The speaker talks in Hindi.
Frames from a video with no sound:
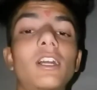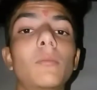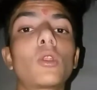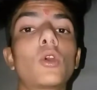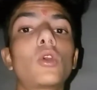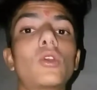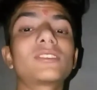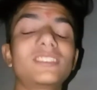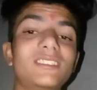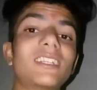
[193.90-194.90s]
हम
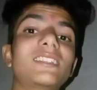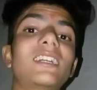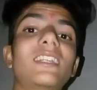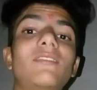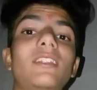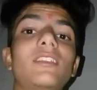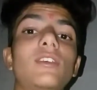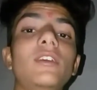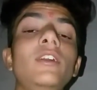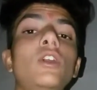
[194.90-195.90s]
लोग जिस जगह जाने वाले
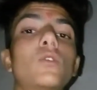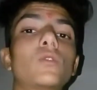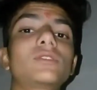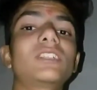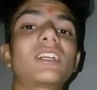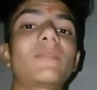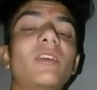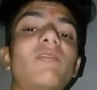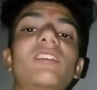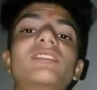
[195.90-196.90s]
थे वो जगह
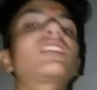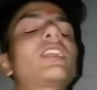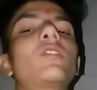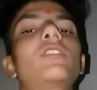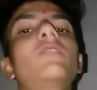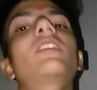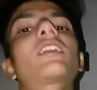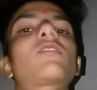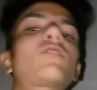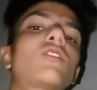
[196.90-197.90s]
में फंक्शन नहीं होने
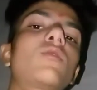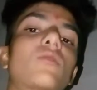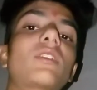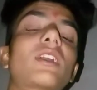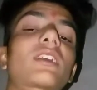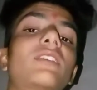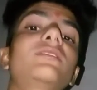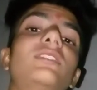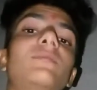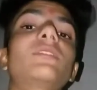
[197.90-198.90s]
वाला क्योंकि कोरोना के
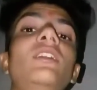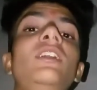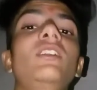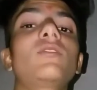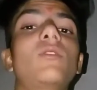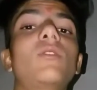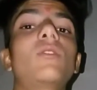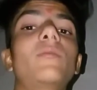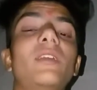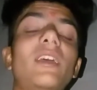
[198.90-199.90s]
हिसाब से तो
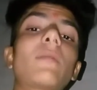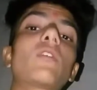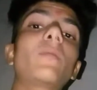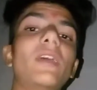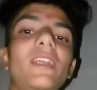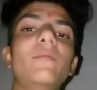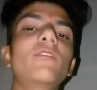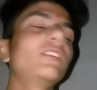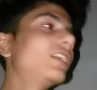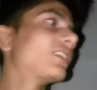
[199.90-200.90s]
मैंने आपको पहले ही
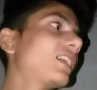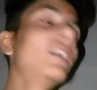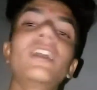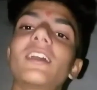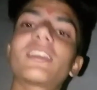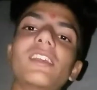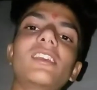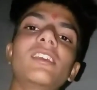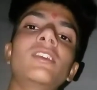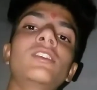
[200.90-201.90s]
बोल दिया था
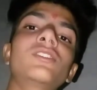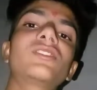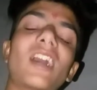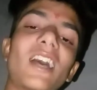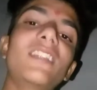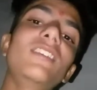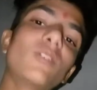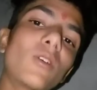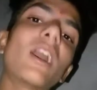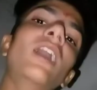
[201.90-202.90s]
कि शायद ही
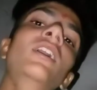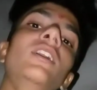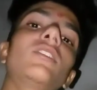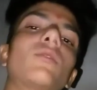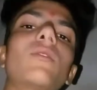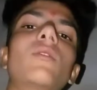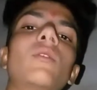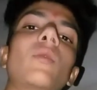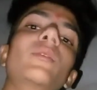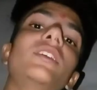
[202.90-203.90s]
होगा तो
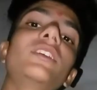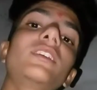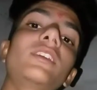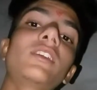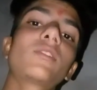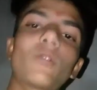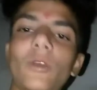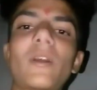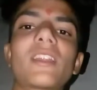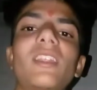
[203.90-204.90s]
अभी
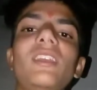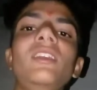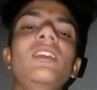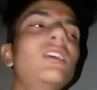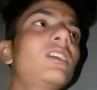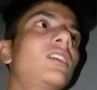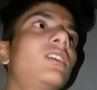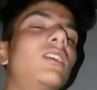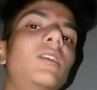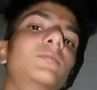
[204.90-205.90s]
कोई बात नहीं
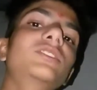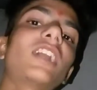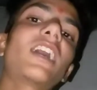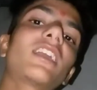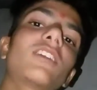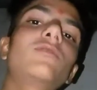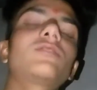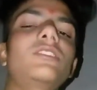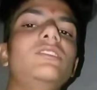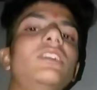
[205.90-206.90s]
हम जाएंगे
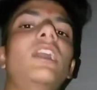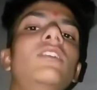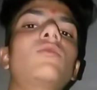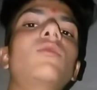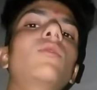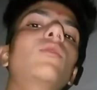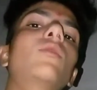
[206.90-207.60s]
दूसरी जगह तो